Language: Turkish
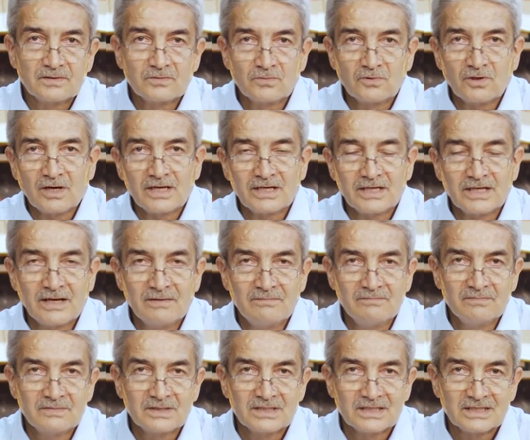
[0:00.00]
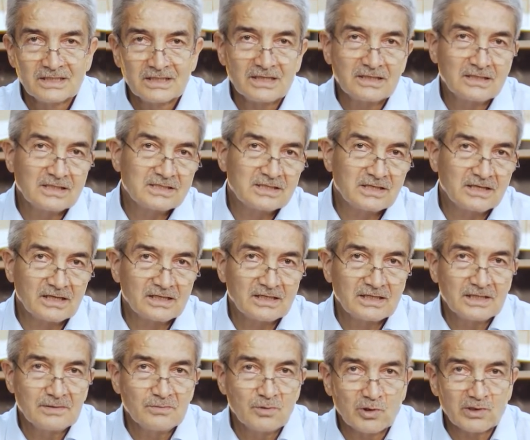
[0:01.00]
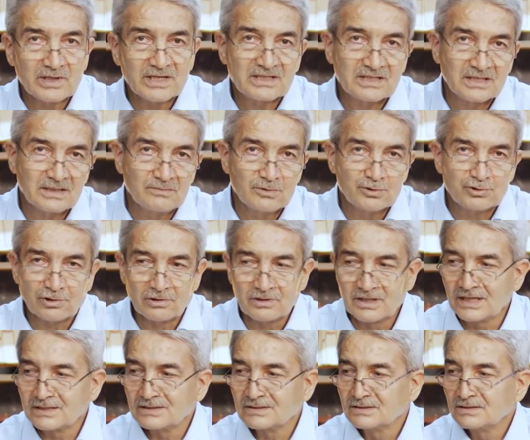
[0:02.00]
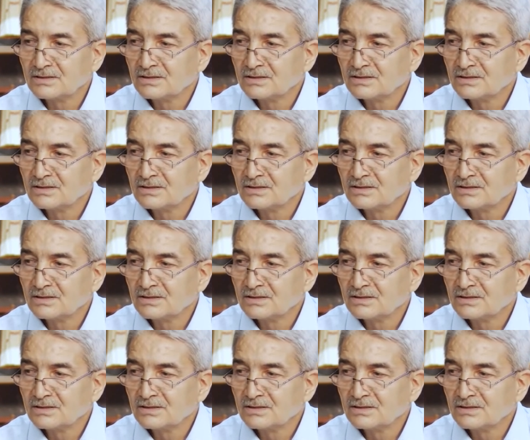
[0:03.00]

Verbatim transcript: muallem kendisine ilim öğretilmiş olan,